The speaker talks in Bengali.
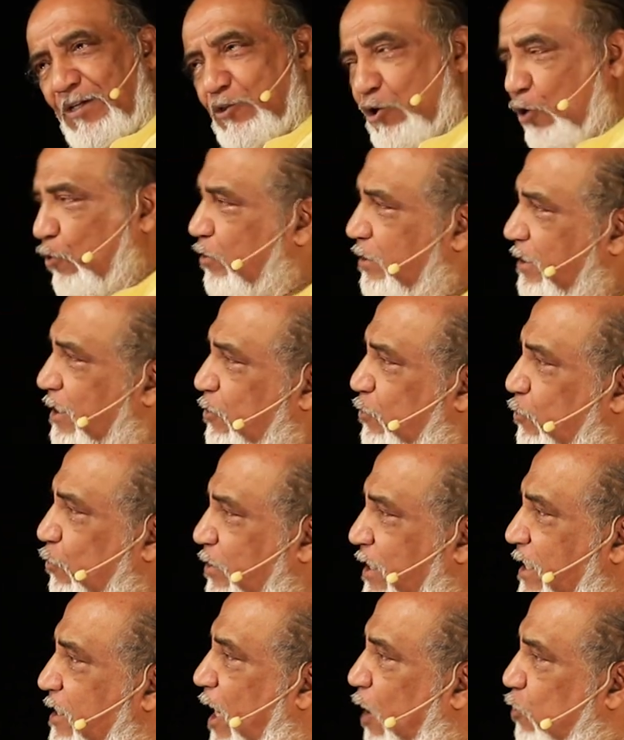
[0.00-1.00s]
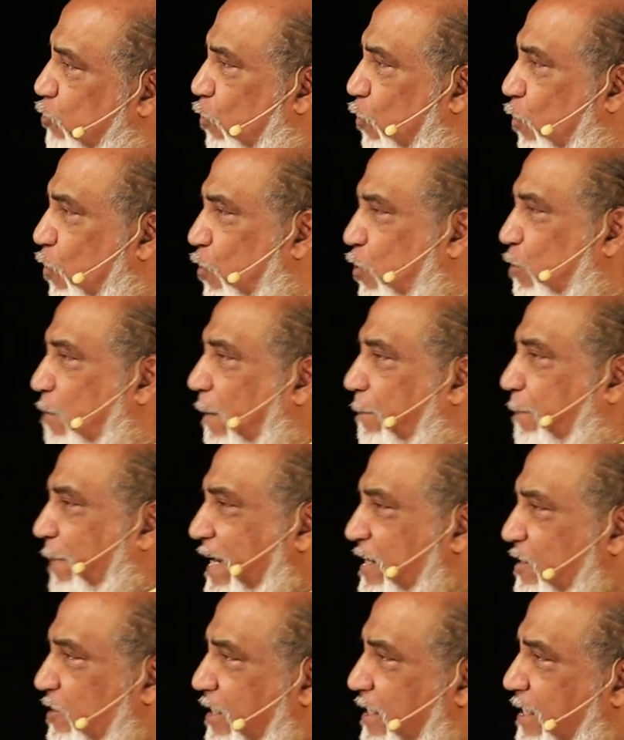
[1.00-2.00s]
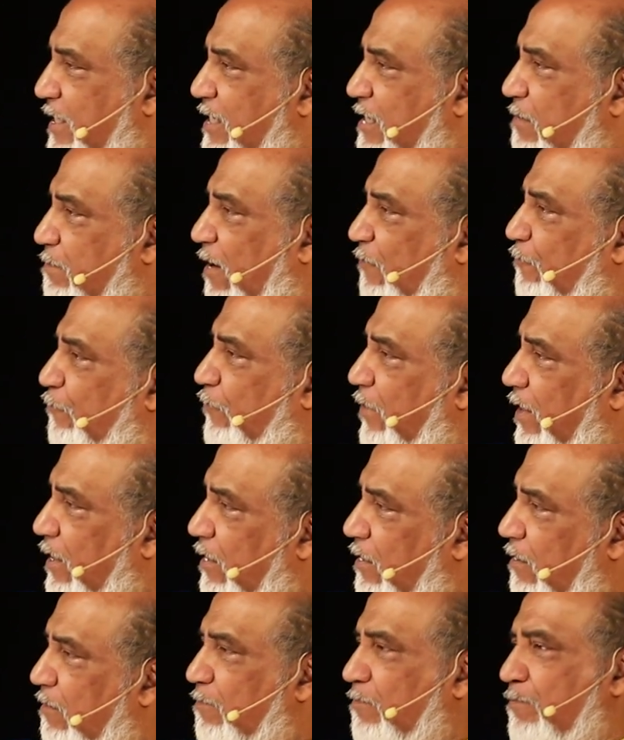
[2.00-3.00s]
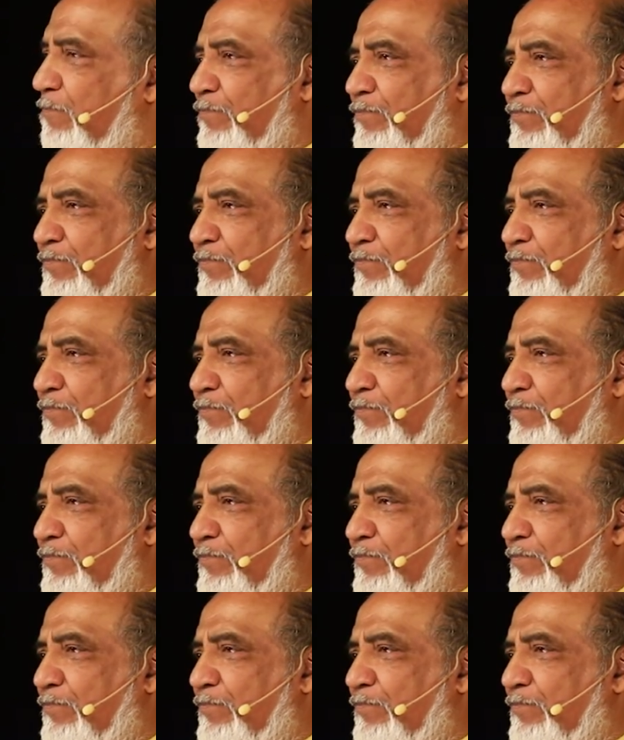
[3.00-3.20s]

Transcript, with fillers: তখন কিন্তু ওটা নাটক বা পেন্টিং বা ফিল্ম